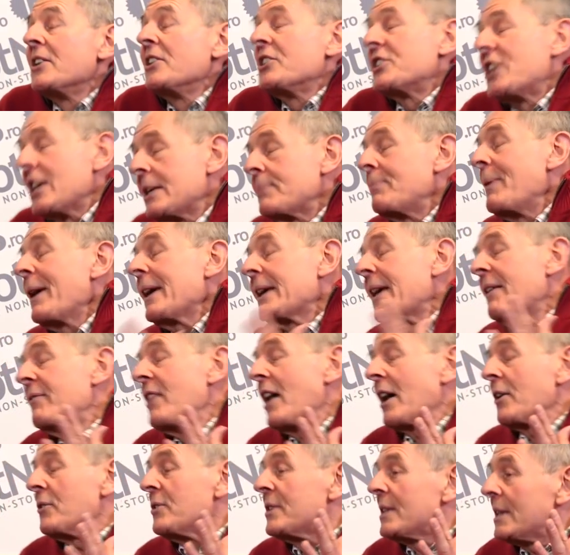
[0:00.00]
J'espère y
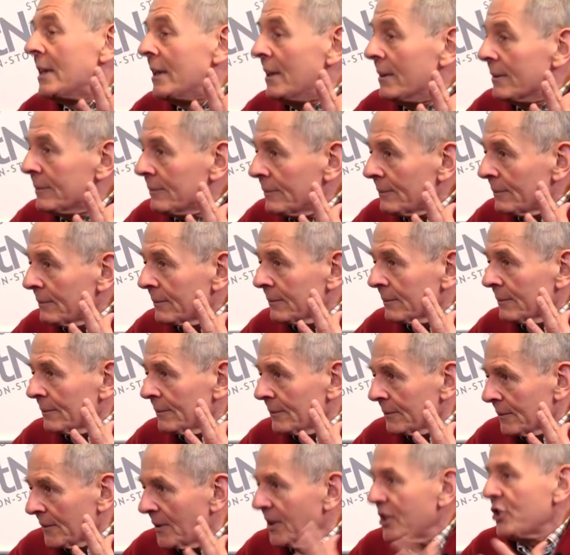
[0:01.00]
avoir réussi.
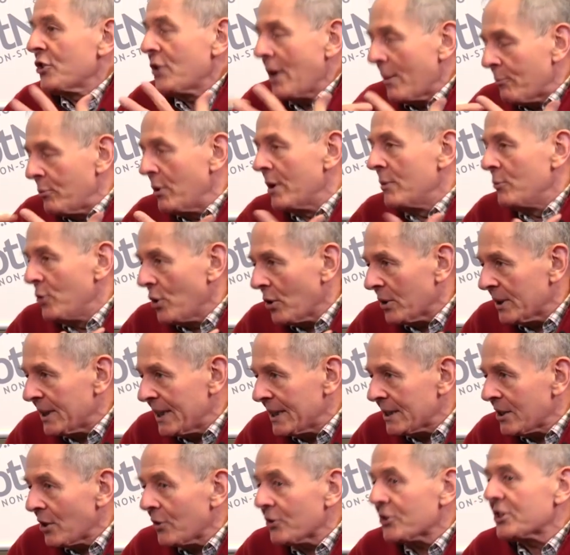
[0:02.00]
Vous je suis un peu ému en le
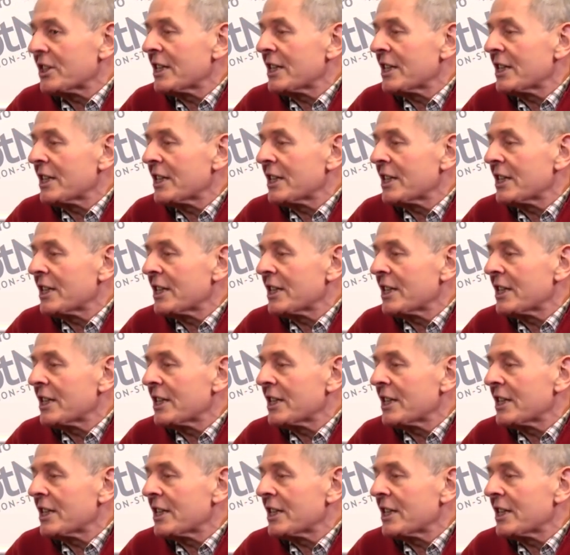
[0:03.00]
disant.